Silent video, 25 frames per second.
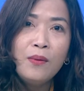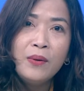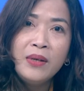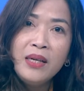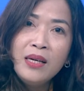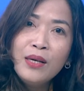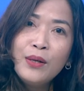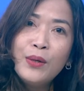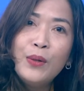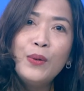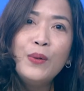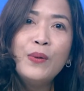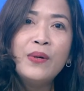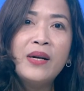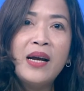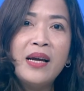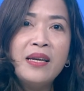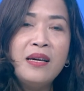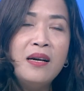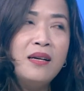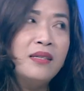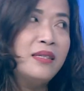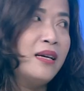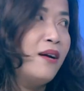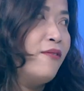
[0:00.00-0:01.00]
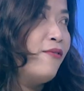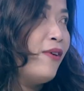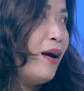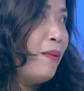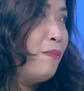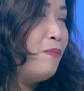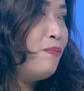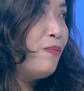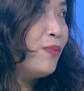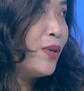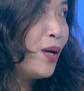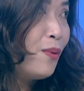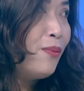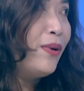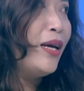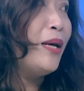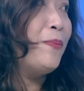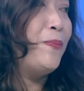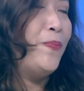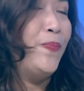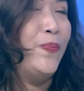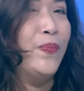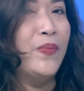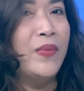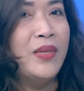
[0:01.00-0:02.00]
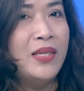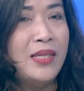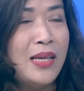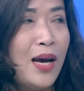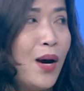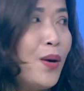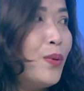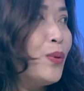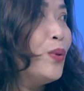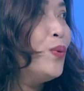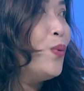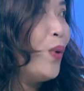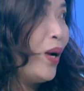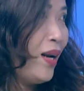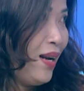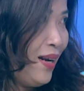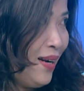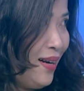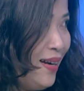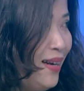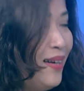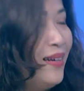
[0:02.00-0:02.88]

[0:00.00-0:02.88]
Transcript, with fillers: ờ, nghiên cứu ra những sản phẩm công nghiệp sau thu hoạch